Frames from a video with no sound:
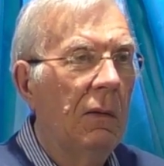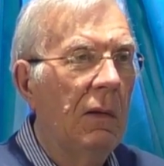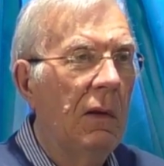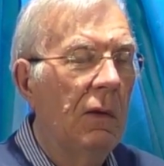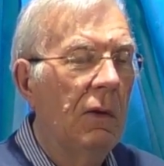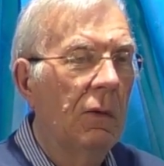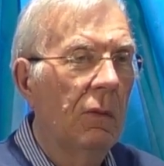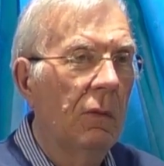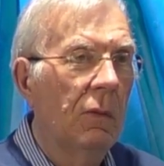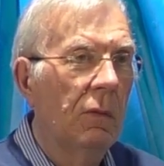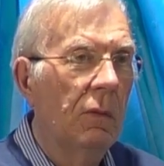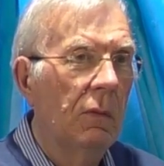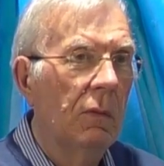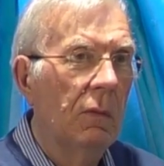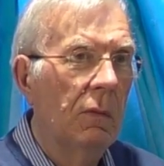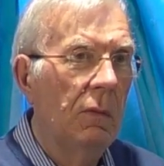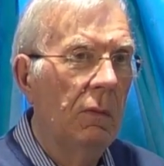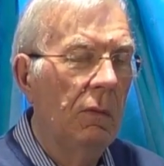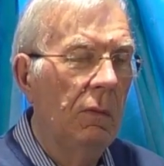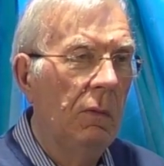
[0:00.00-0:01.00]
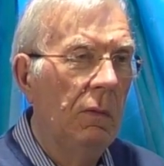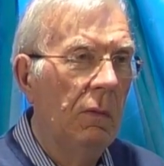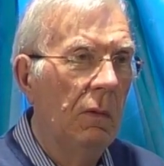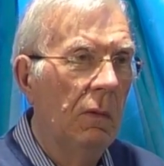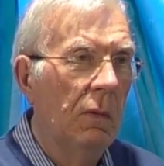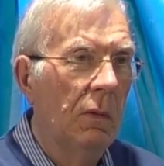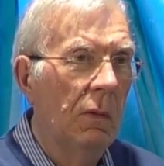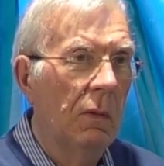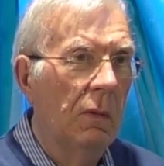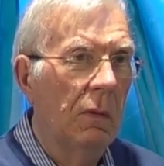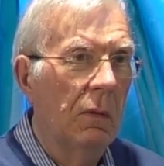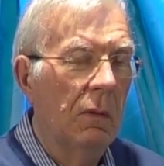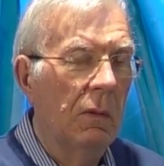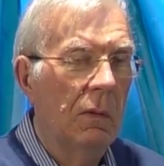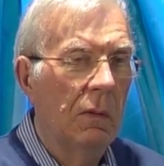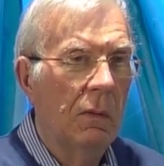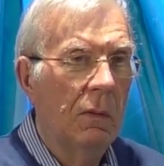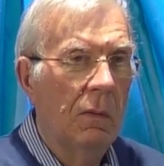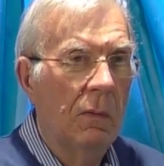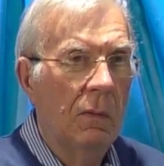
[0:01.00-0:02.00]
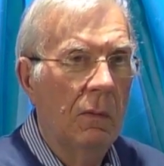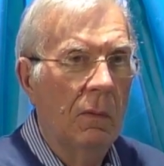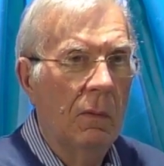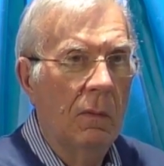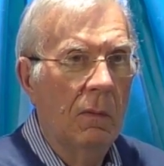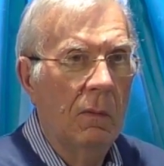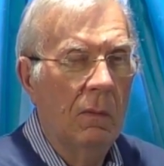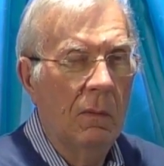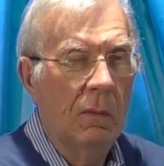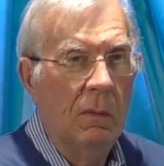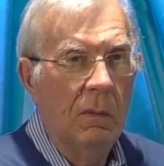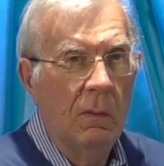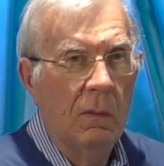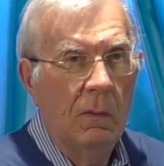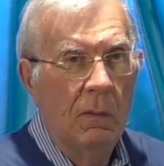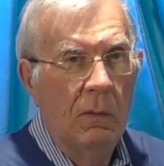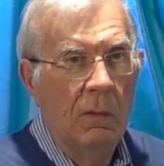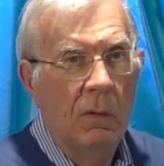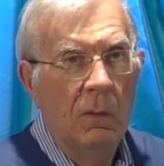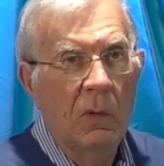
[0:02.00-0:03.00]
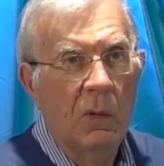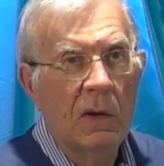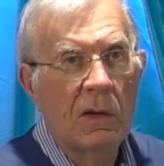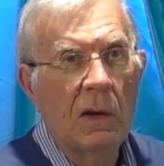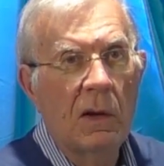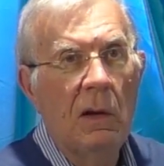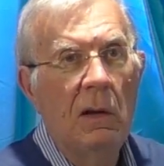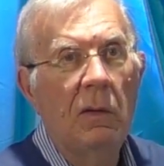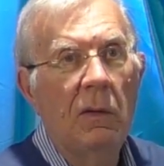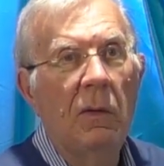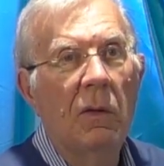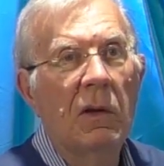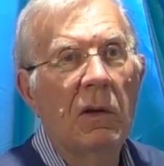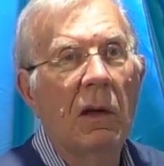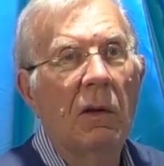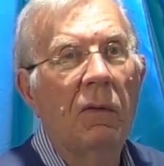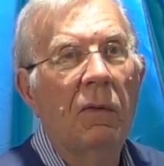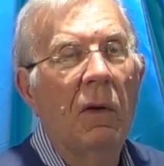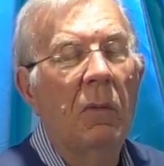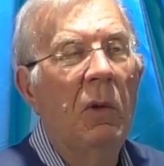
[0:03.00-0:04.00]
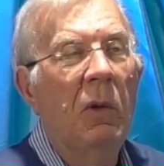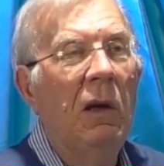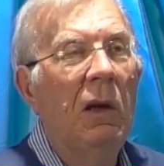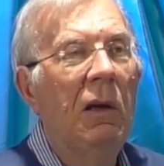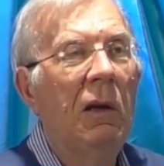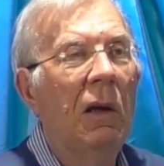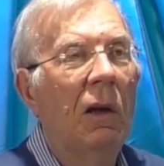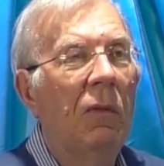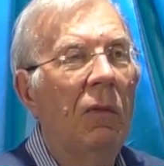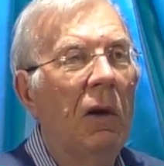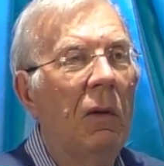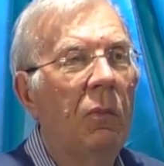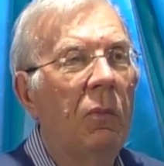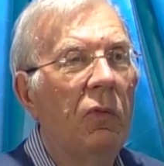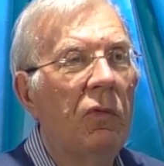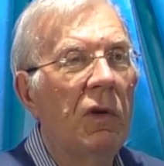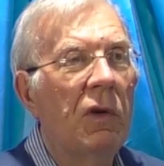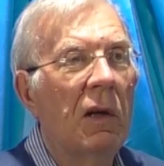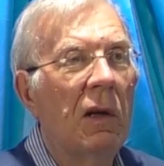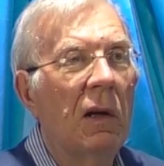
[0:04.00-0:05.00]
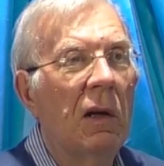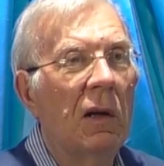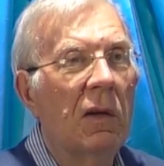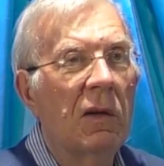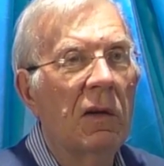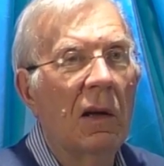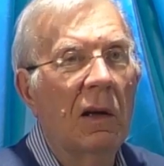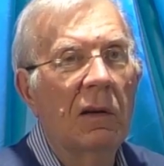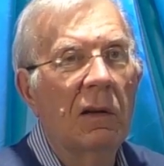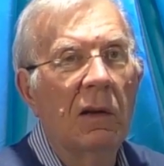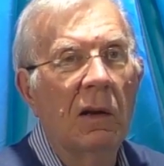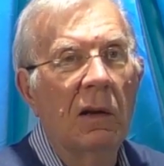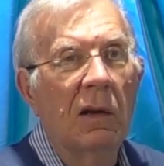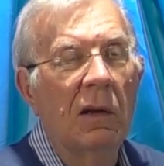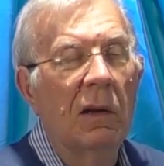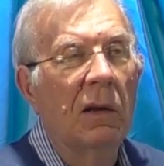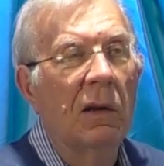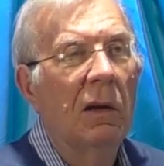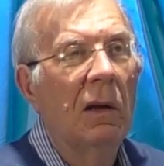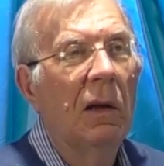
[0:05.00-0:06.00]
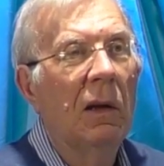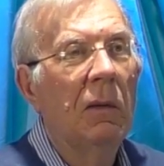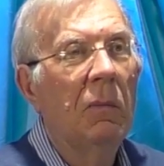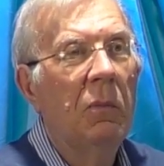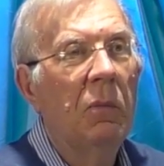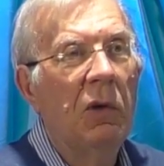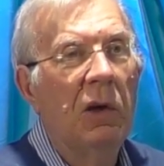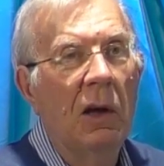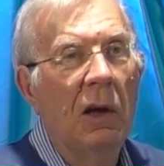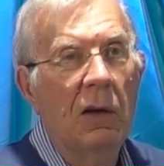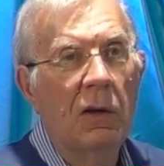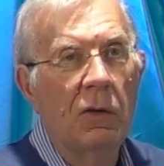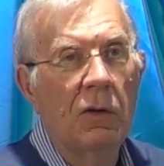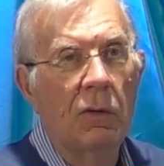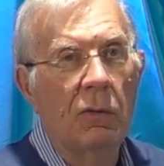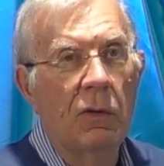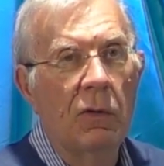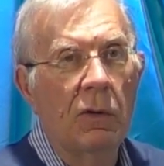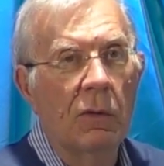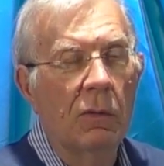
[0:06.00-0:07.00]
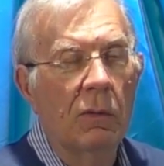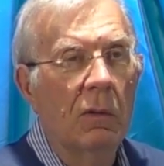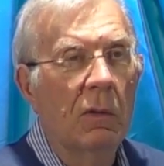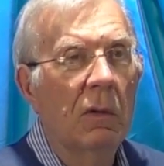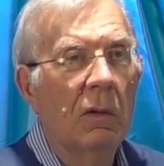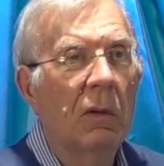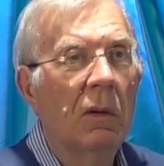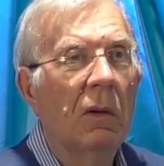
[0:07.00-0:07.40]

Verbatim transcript: disons une euh, demoiselle de cette famille qui avait épousé un certain Pierre Sozo